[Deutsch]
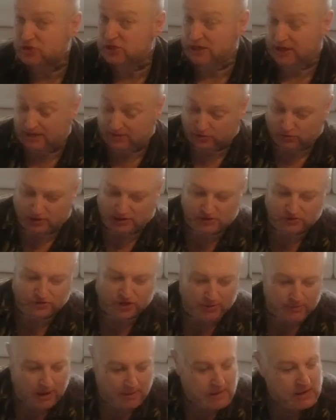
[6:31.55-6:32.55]
sehr aktuellen
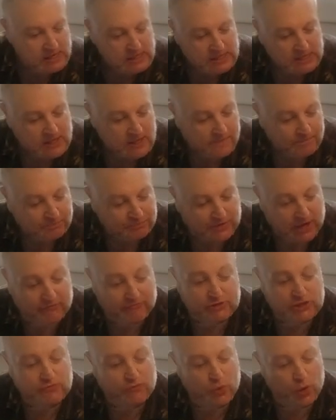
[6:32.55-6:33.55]
Thema der
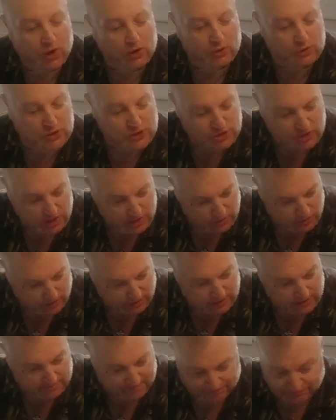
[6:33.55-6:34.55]

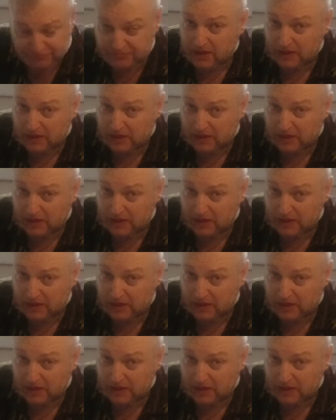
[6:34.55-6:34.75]
Verschwörungstheorien.